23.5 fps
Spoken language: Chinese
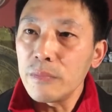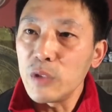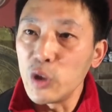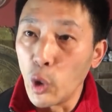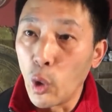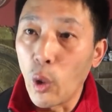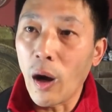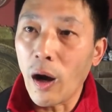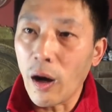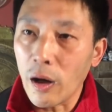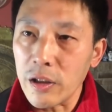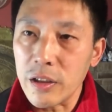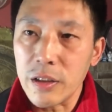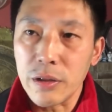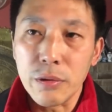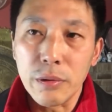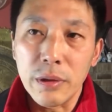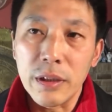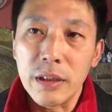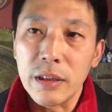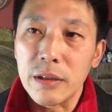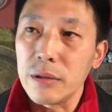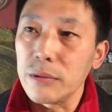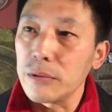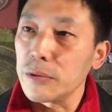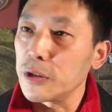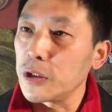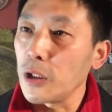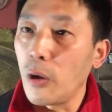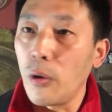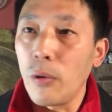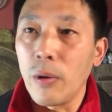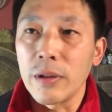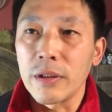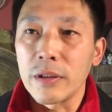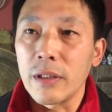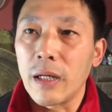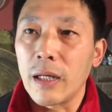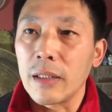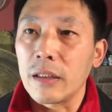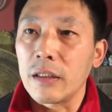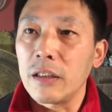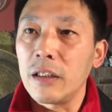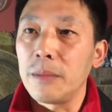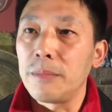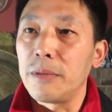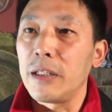有二十岁的这种小伙子啊，
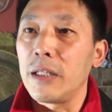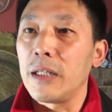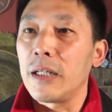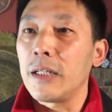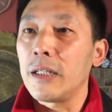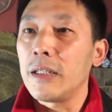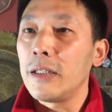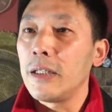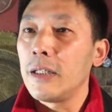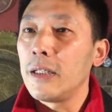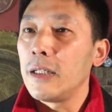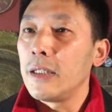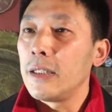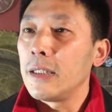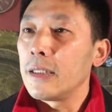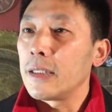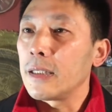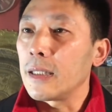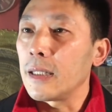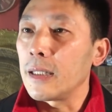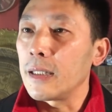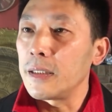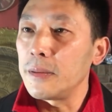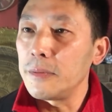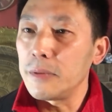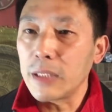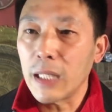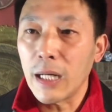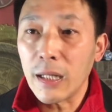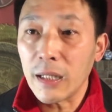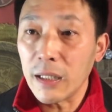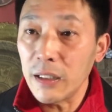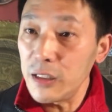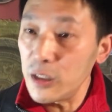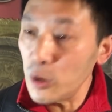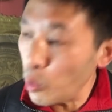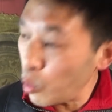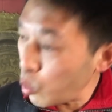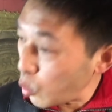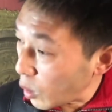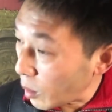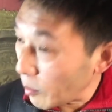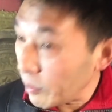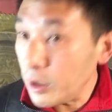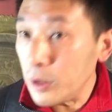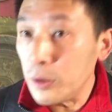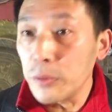特别，呃，因为他跟着
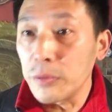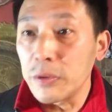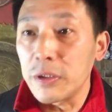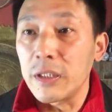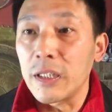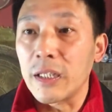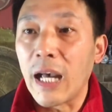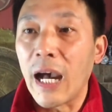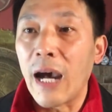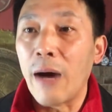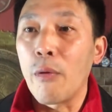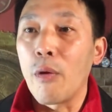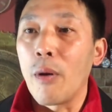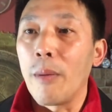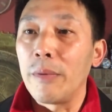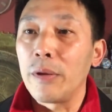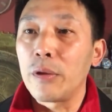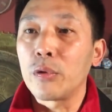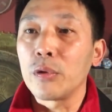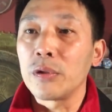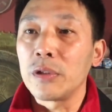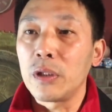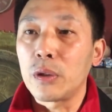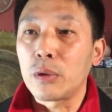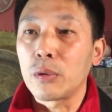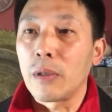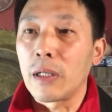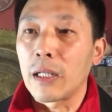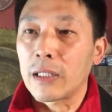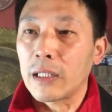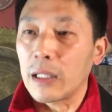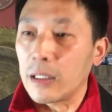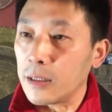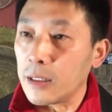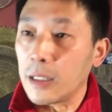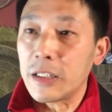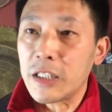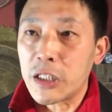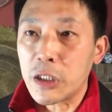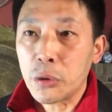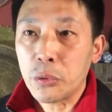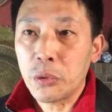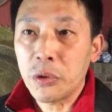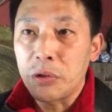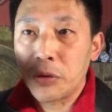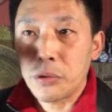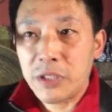我们的东西，看我们东西多了，他他
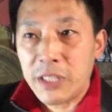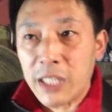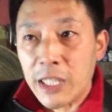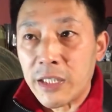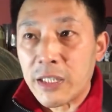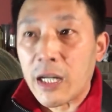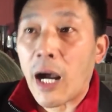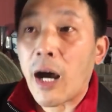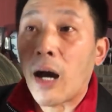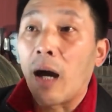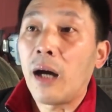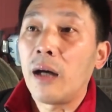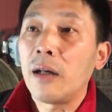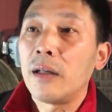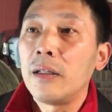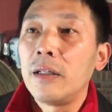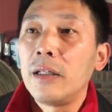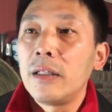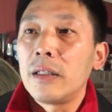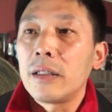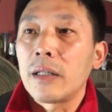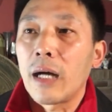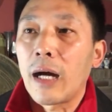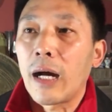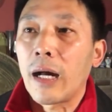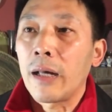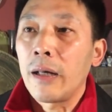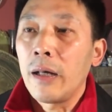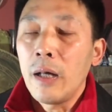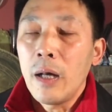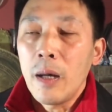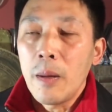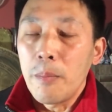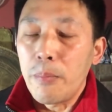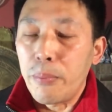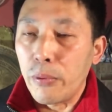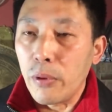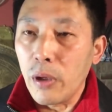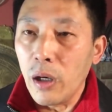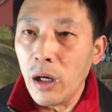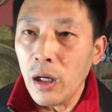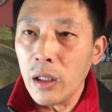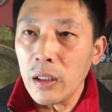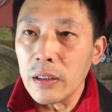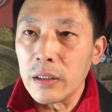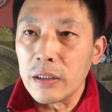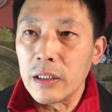智慧就见长啊。
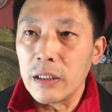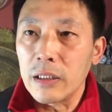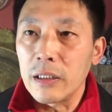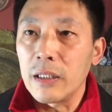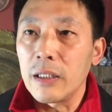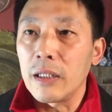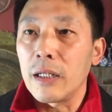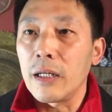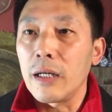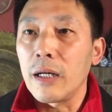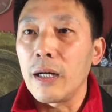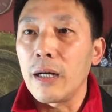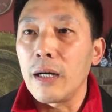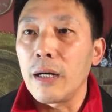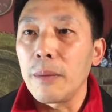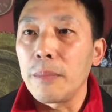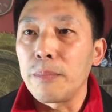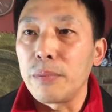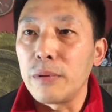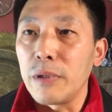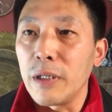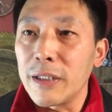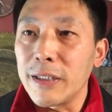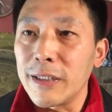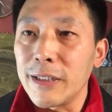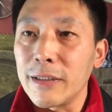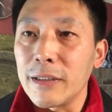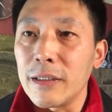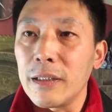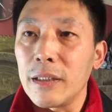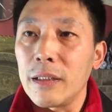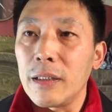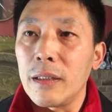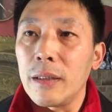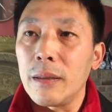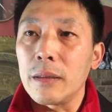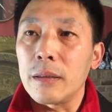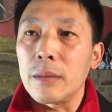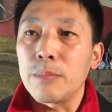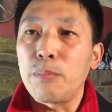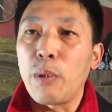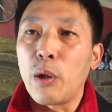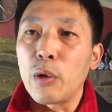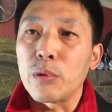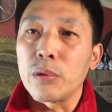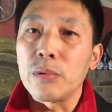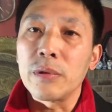驳这个驳这个
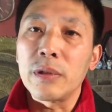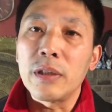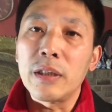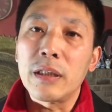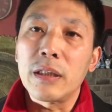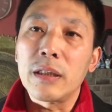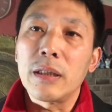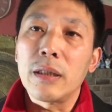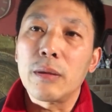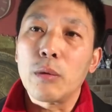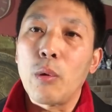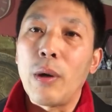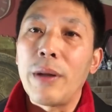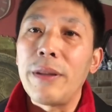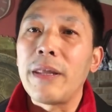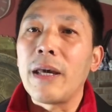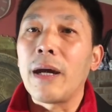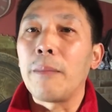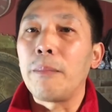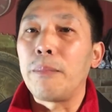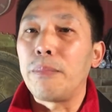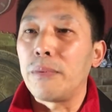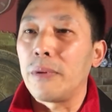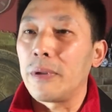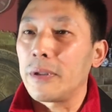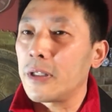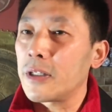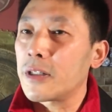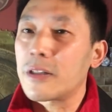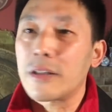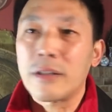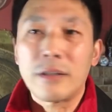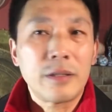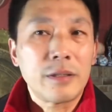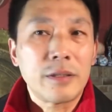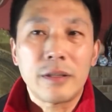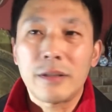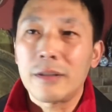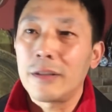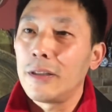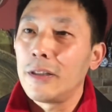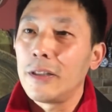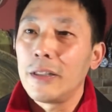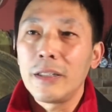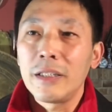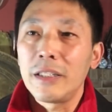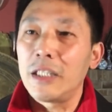报童的这个观点，驳的
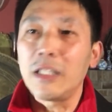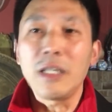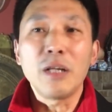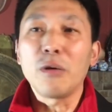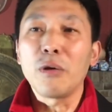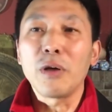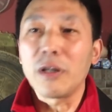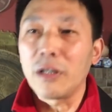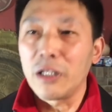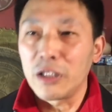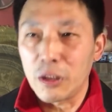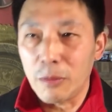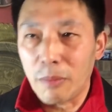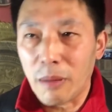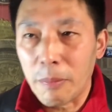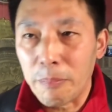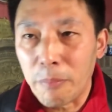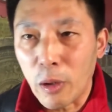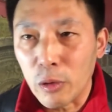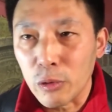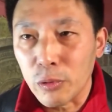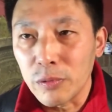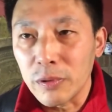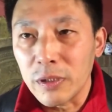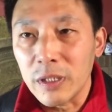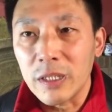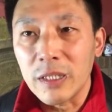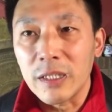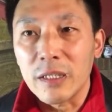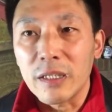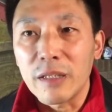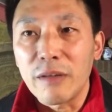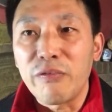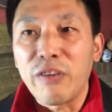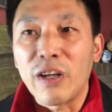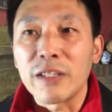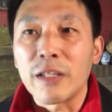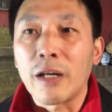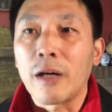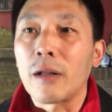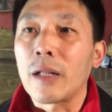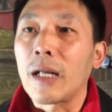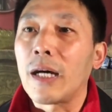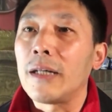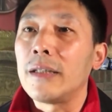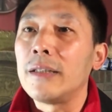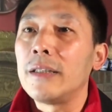是。一个回合就把报童给给放
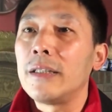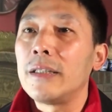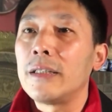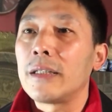倒了，